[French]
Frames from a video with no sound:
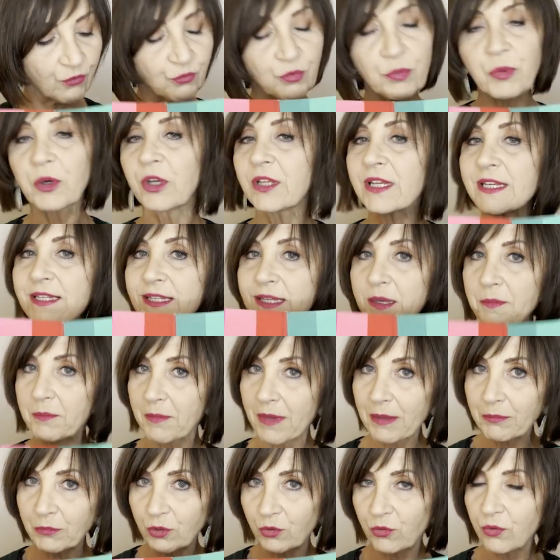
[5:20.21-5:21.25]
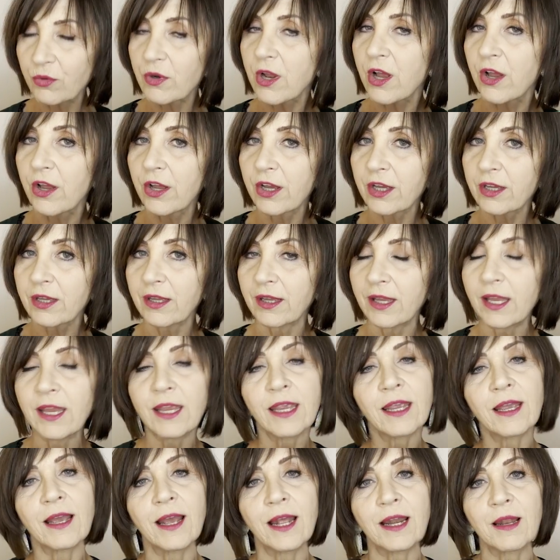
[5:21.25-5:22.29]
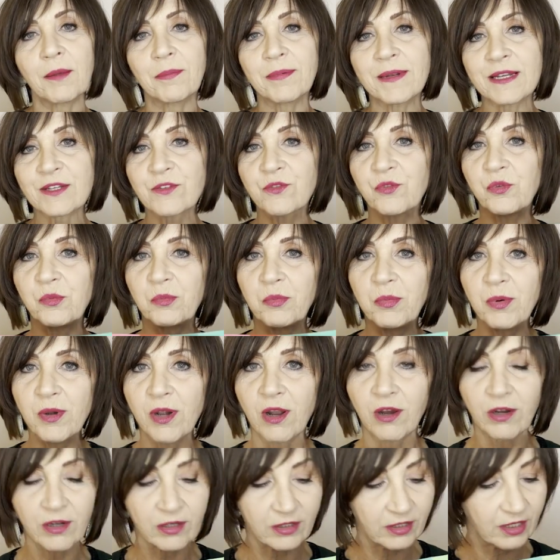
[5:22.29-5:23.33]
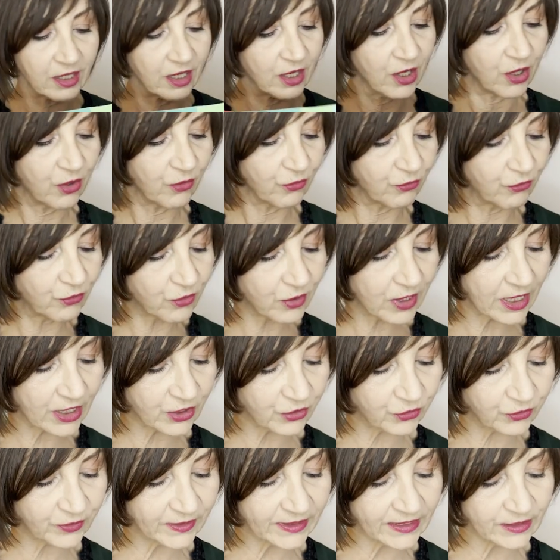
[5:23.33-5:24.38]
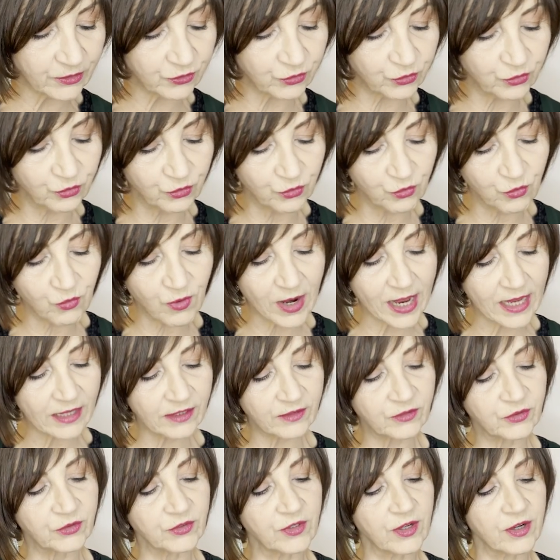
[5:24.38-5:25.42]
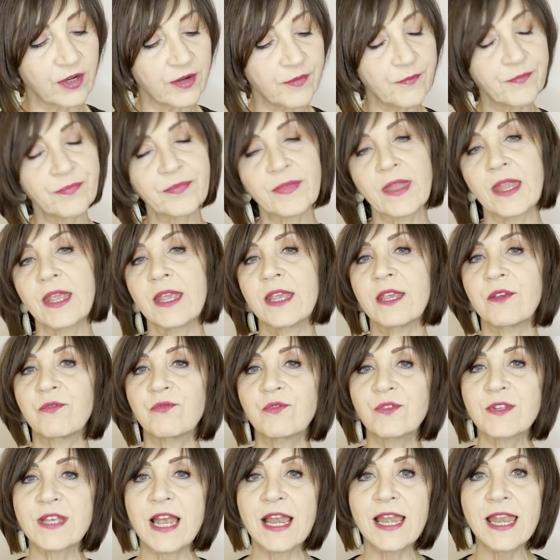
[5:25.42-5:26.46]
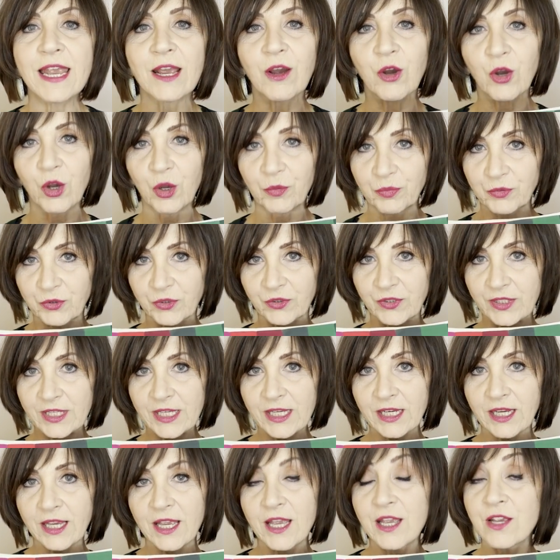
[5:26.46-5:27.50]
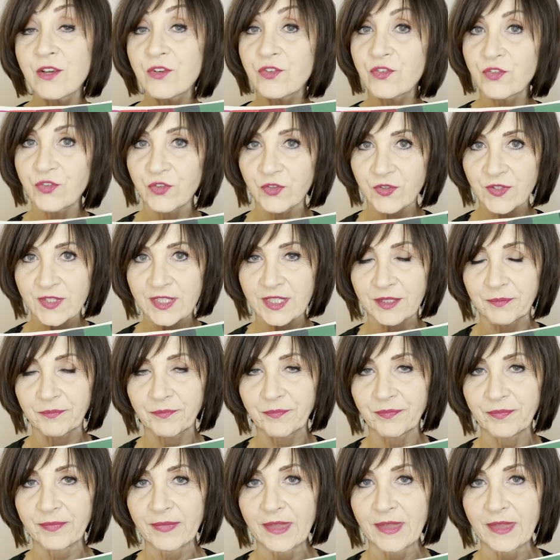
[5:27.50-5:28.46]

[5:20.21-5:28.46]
Vous prenez ces mêmes couleurs et à la place du blanc, vous rajoutez du noir dedans et vous allez obtenir ceci.